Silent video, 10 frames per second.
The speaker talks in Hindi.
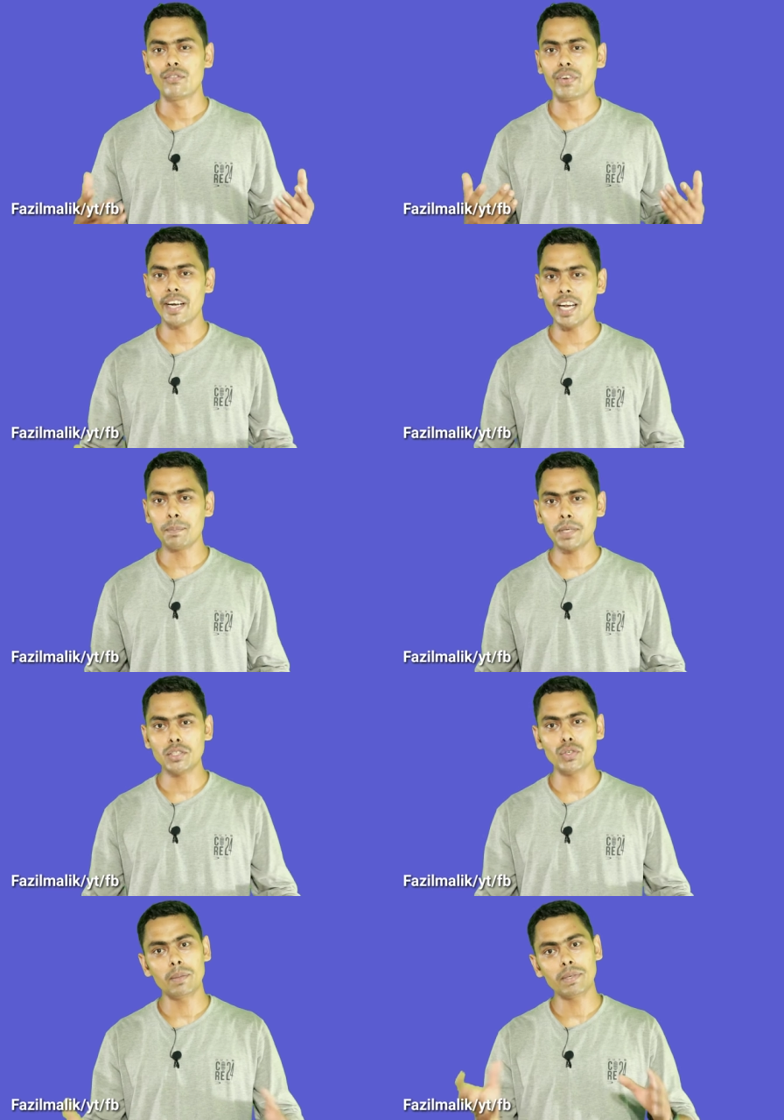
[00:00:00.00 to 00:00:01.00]
फ्रेंड
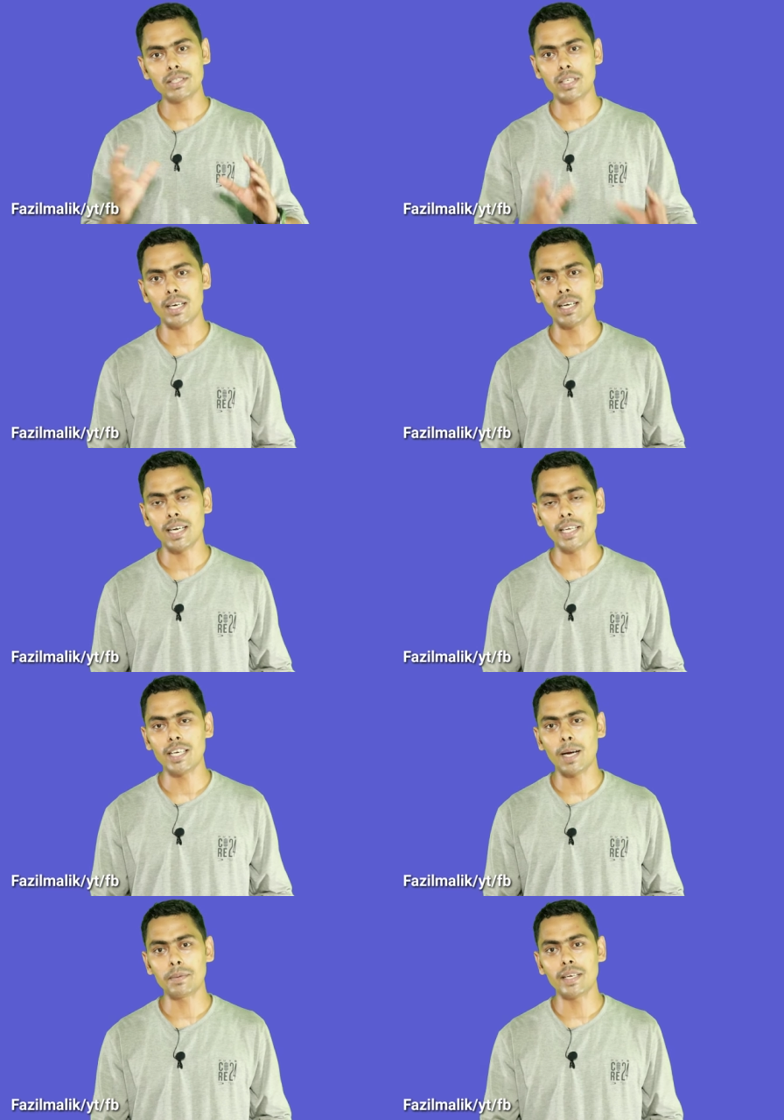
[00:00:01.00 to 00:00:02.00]
आपका जो है बस
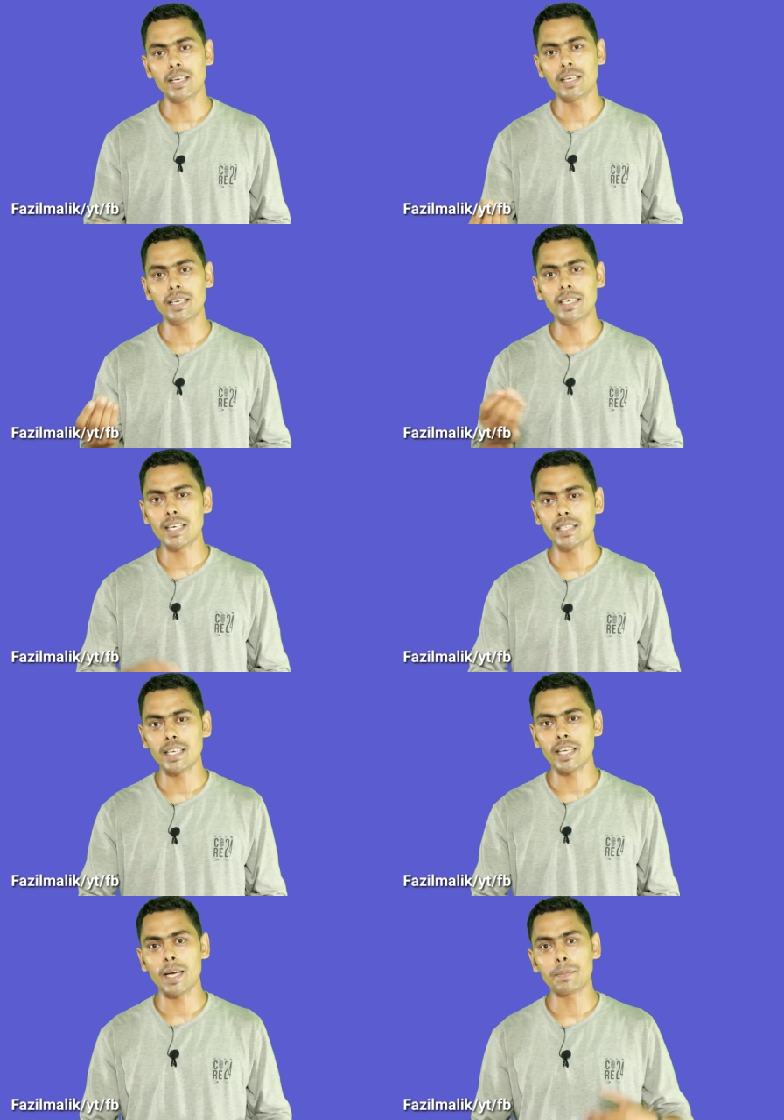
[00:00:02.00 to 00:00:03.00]
लाइक आपके इंटर
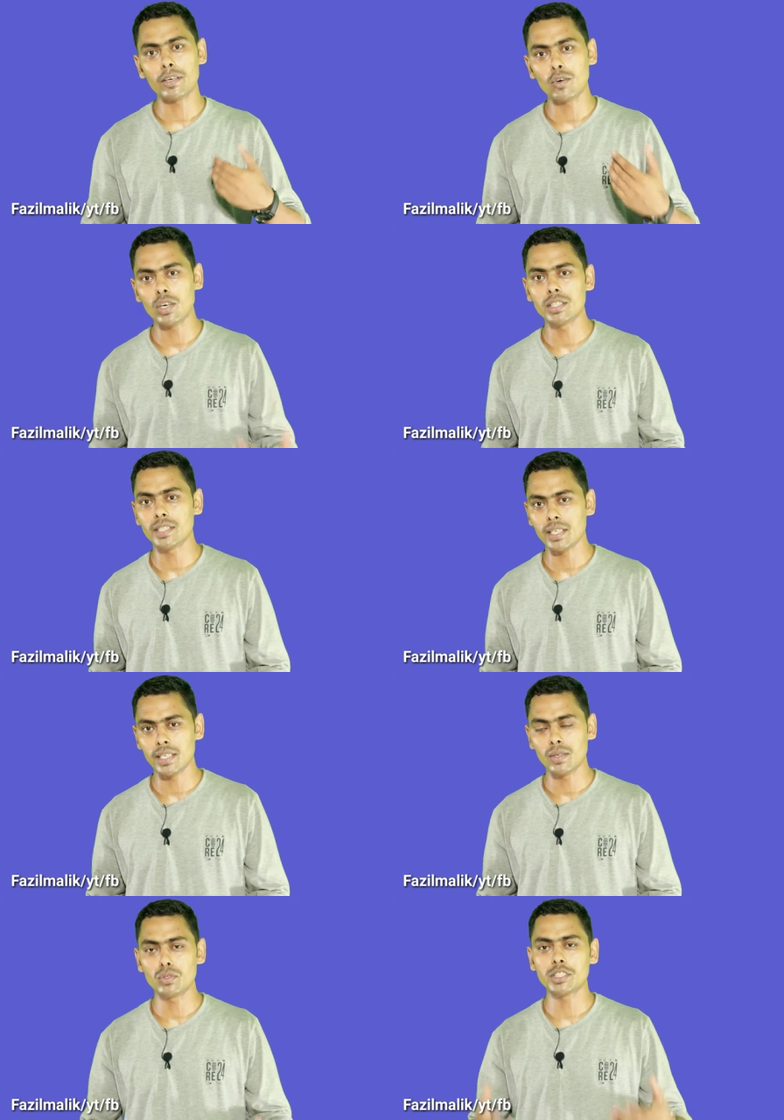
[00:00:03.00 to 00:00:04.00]
तक है आपके कॉलेज तक
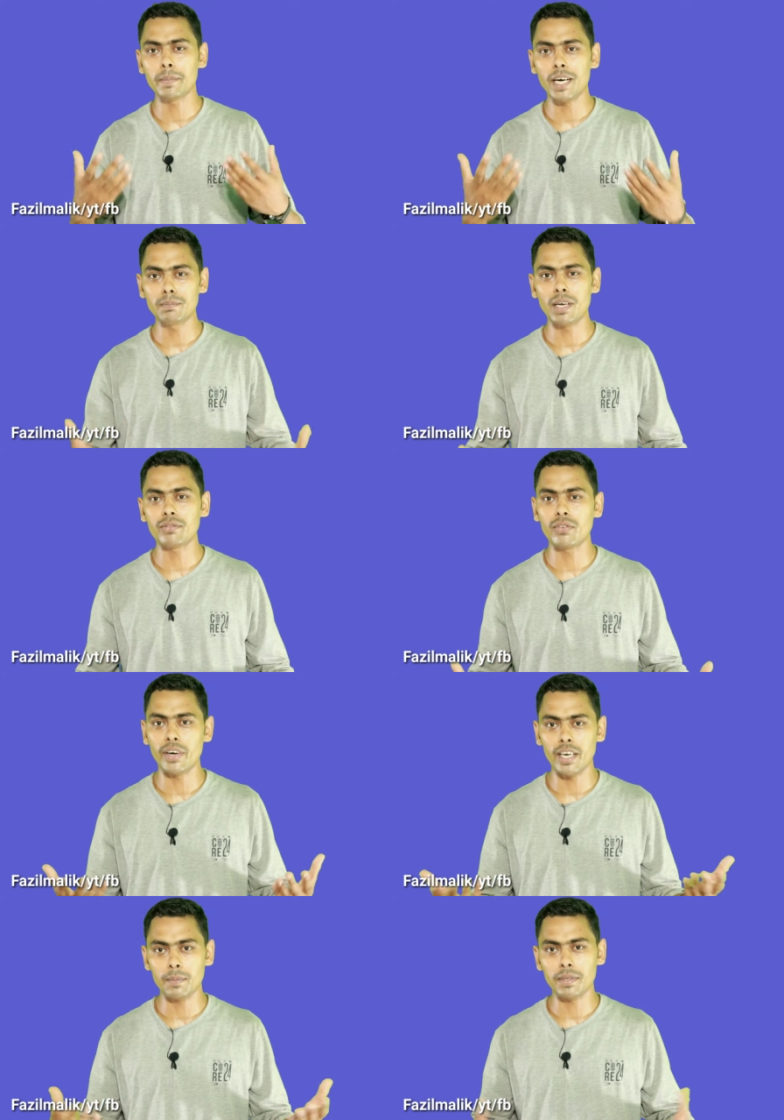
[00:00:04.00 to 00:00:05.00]
है उसके बाद में आपके
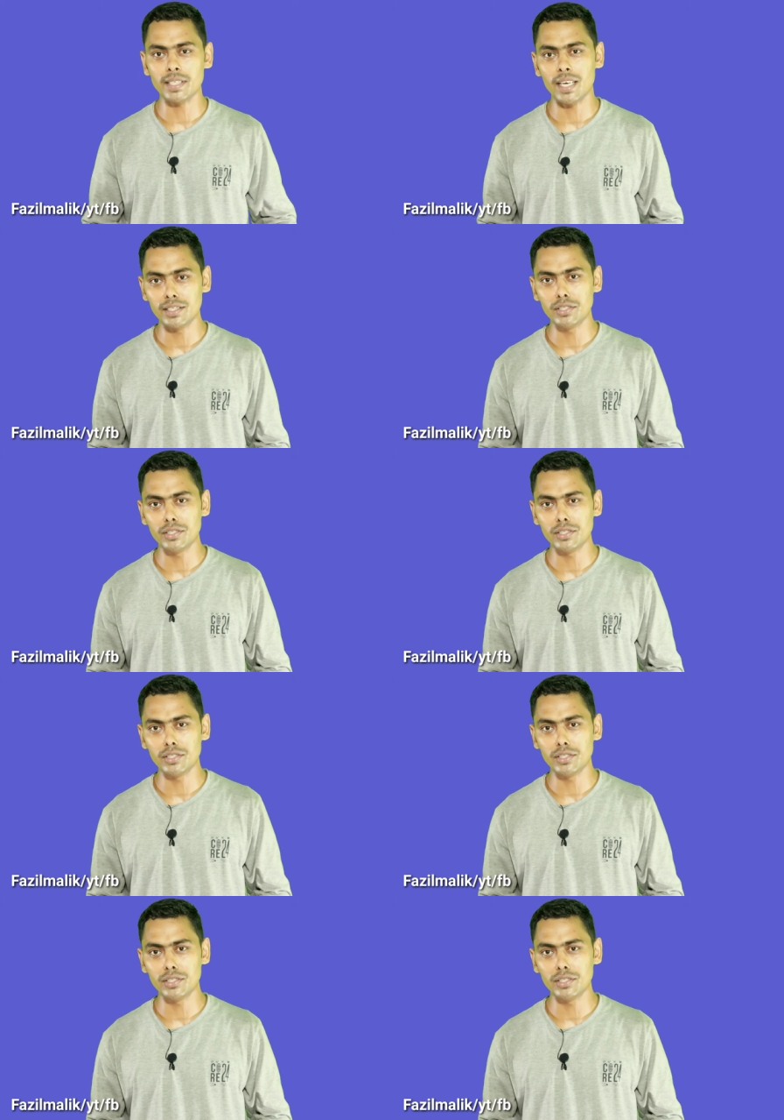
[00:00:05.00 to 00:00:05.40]
फ्रेंड आपके साथ